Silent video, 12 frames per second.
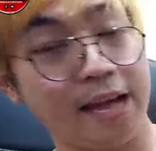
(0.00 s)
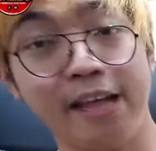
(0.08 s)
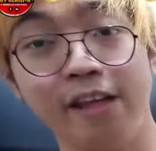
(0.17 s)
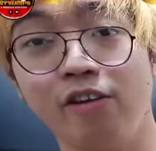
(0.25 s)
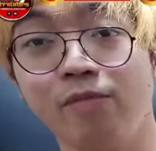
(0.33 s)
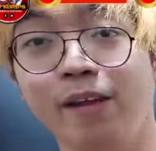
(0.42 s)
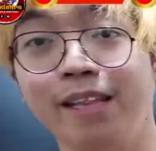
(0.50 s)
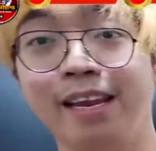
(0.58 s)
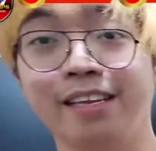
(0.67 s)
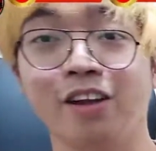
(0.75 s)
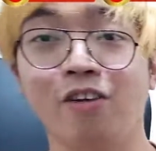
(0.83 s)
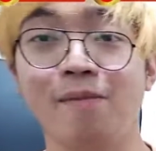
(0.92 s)
Ngayon, pwede
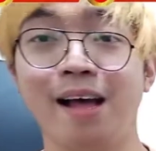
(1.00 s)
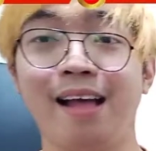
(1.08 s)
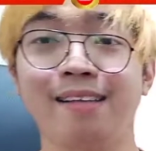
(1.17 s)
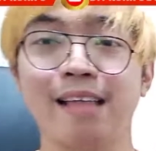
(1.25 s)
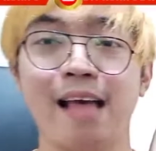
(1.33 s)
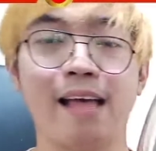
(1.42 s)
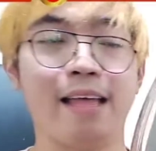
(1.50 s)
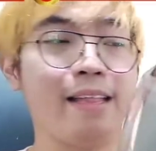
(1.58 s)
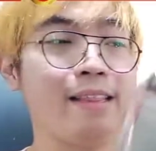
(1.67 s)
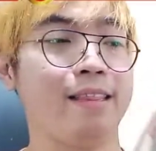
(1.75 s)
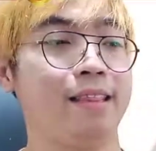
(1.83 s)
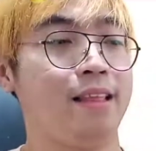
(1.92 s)
na siyang umangkas sa
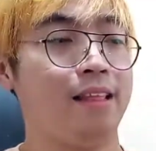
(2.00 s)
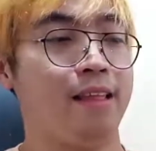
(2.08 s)
akin.